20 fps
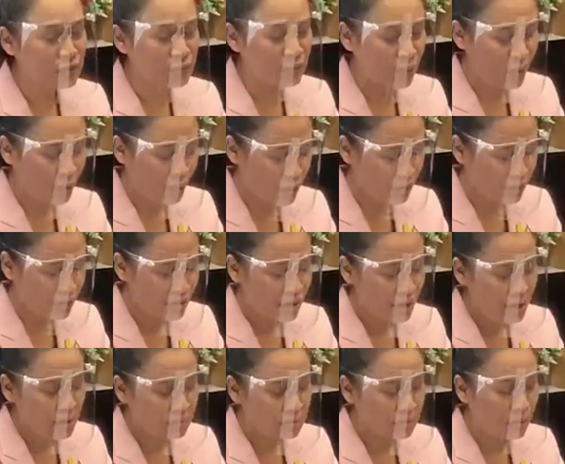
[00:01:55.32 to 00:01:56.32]
1.6
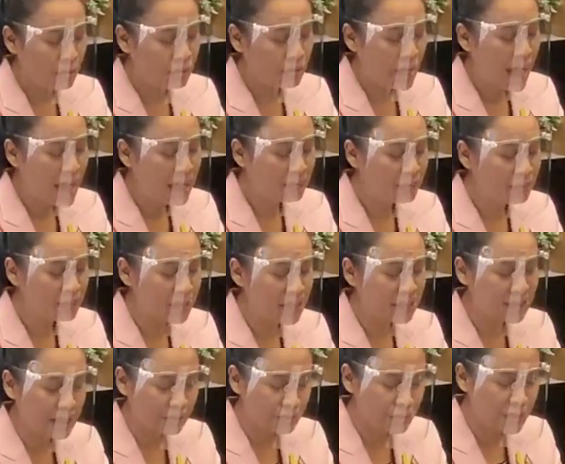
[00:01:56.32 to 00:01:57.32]
รงให้โรงเรีย
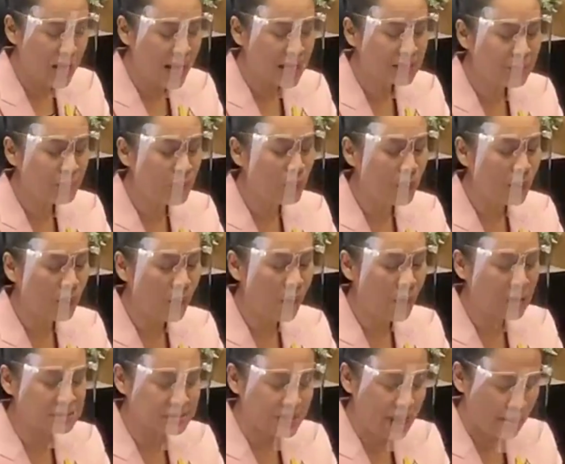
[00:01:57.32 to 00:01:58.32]
นอนุญาตให้ผู้ปกคร
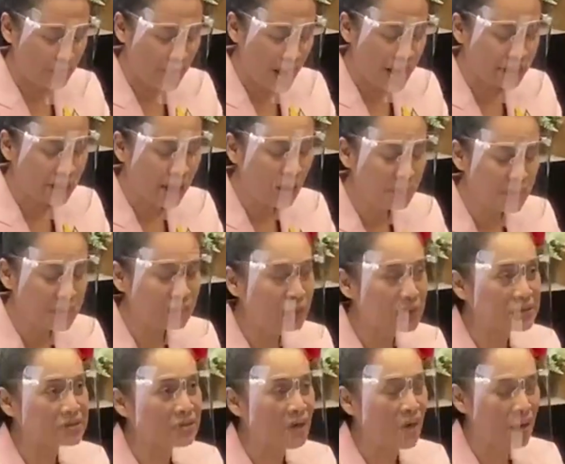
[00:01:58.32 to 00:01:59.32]
องสามารถเข้าไปตร
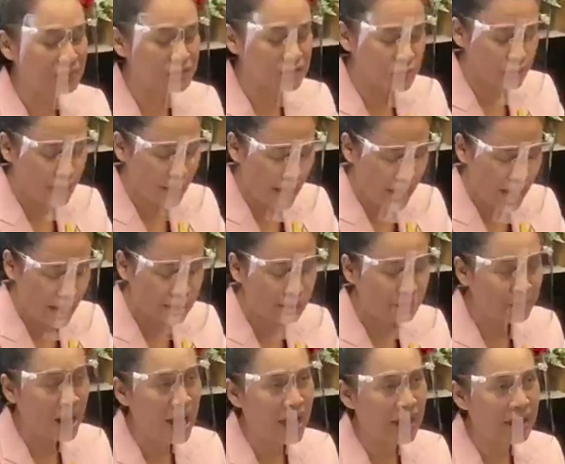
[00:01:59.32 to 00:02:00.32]
วจสอบ สุขภาอ
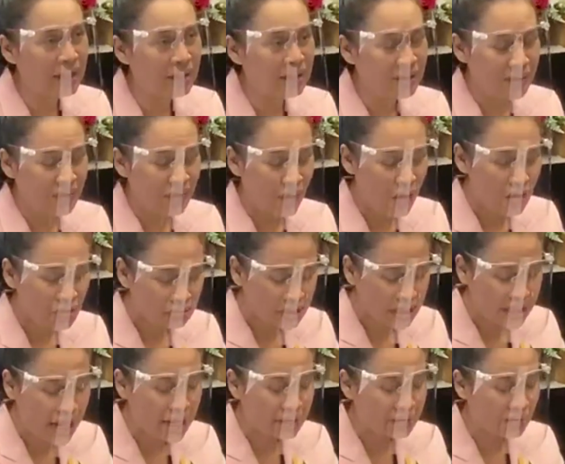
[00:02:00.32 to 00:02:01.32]
นามัย ห้อง
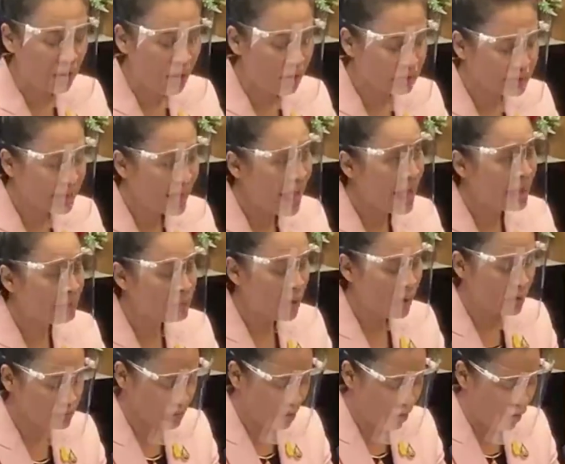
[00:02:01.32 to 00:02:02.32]
เรียนห้องน้ำ
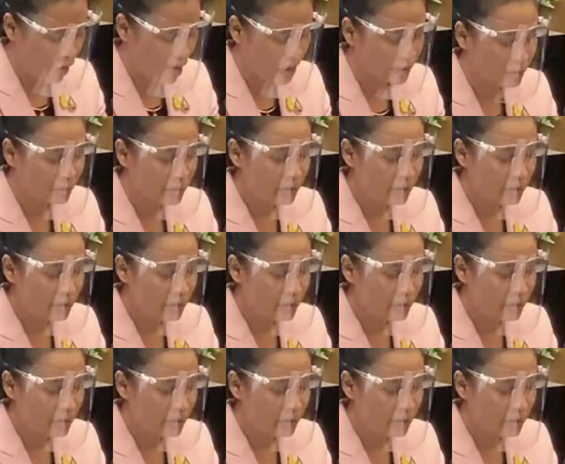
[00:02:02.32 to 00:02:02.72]
ห้องนอน